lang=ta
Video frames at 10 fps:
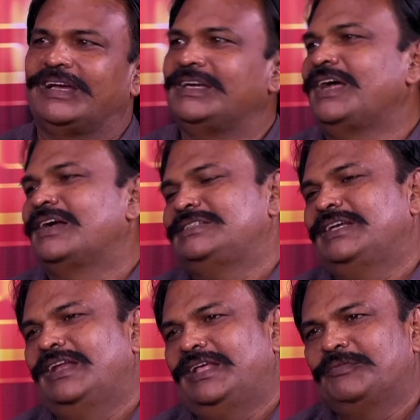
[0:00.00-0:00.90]
கண்காட்சி
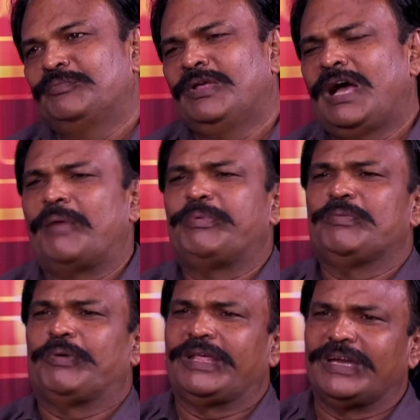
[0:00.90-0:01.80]
இல்லை அப்படி
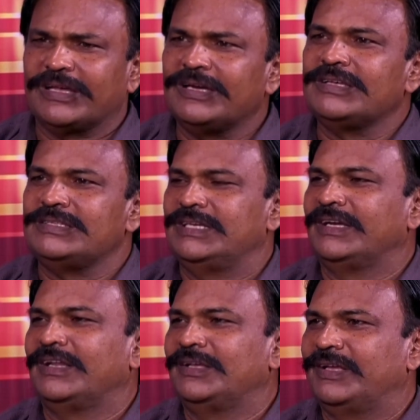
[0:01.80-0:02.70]
பல இடங்களுக்கு
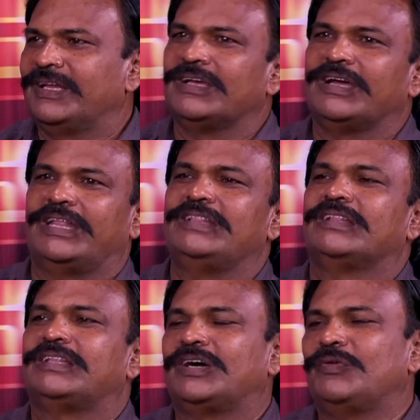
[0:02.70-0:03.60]
சென்று எனக்கு
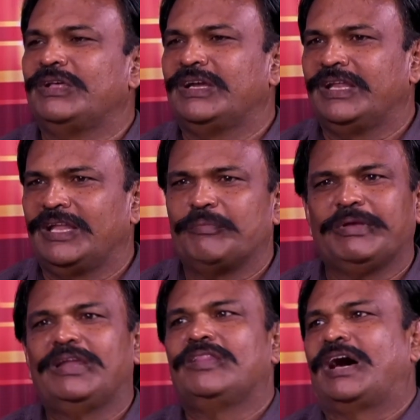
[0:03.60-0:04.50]
கிடைத்த தகவல்கள் எல்லாம்
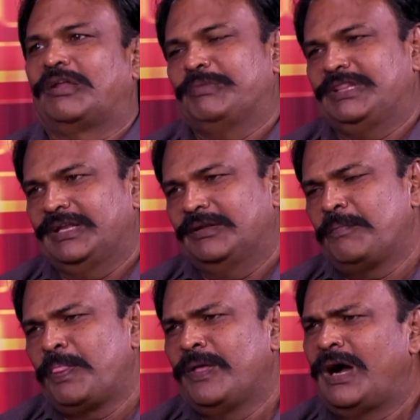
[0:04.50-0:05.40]
எழுத ஆரம்பித்தேன்
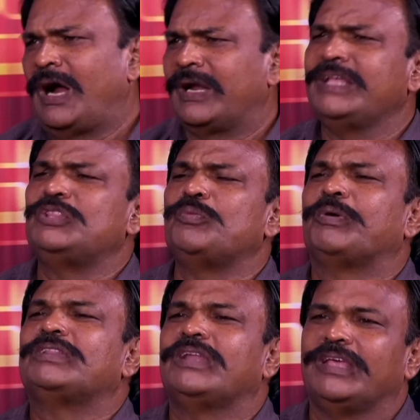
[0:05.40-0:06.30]
அனைத்து
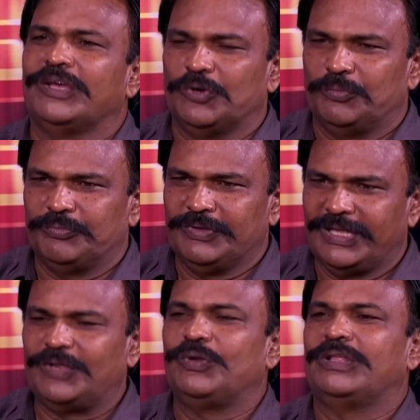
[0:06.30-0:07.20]
பத்திரிகைகளும்
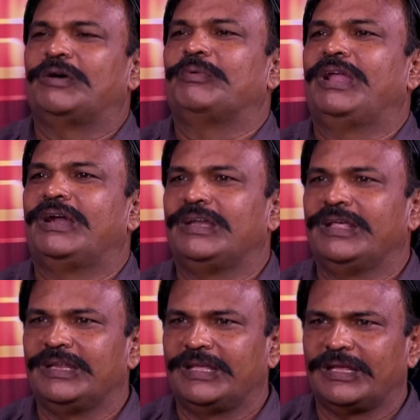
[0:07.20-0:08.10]
ஏறக்குறைய தமிழ்நாட்டில்
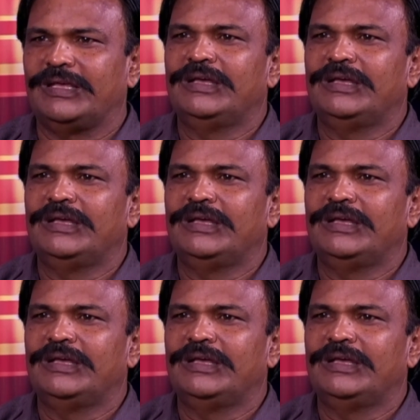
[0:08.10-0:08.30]
இருக்கிற